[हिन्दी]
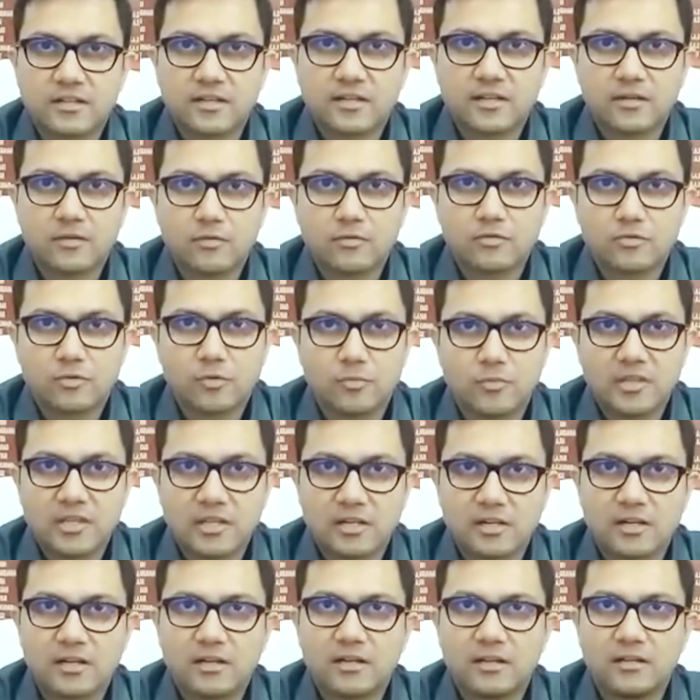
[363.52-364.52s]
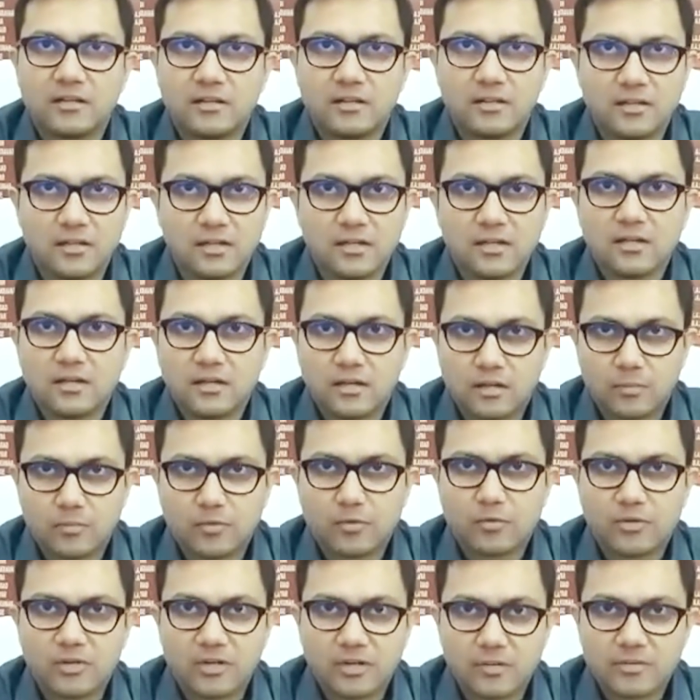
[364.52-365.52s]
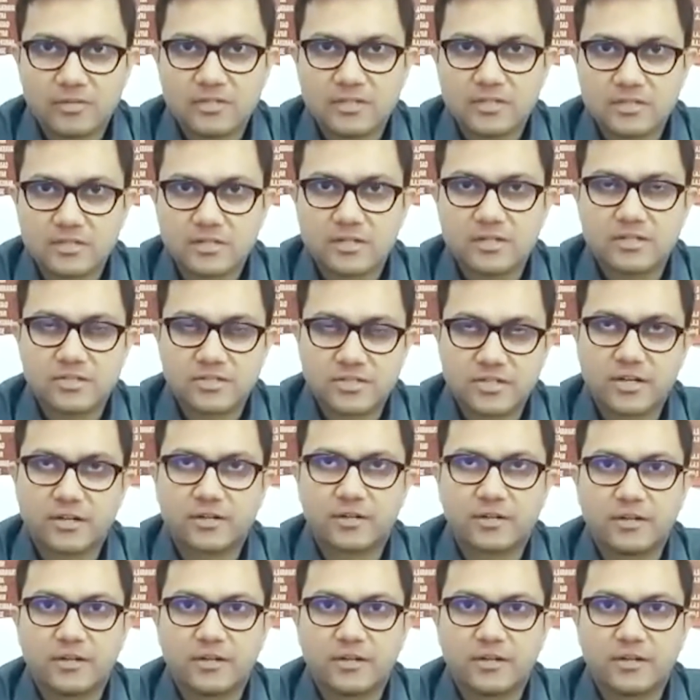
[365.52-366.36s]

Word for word: हैं उसको बदलने के लिए हम लोग ने भी जस्ट इंस्ट्रक्ट